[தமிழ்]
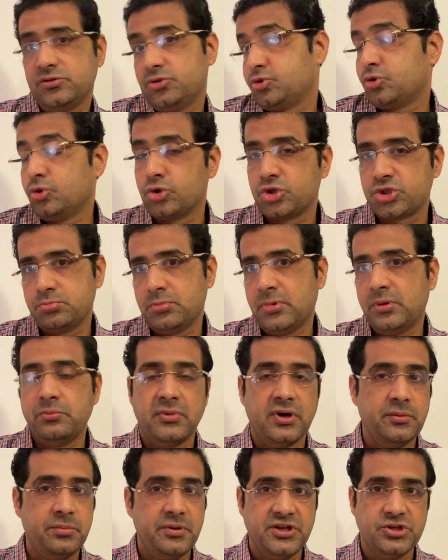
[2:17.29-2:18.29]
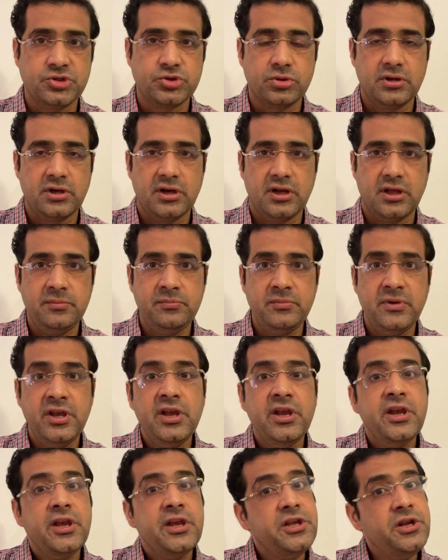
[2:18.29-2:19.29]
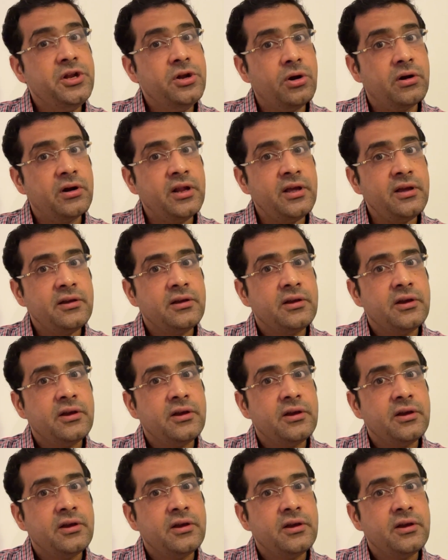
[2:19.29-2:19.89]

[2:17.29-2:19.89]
சூக்ஷ்மம் அப்படின்னு சொல்லலாம் இன்னொன்று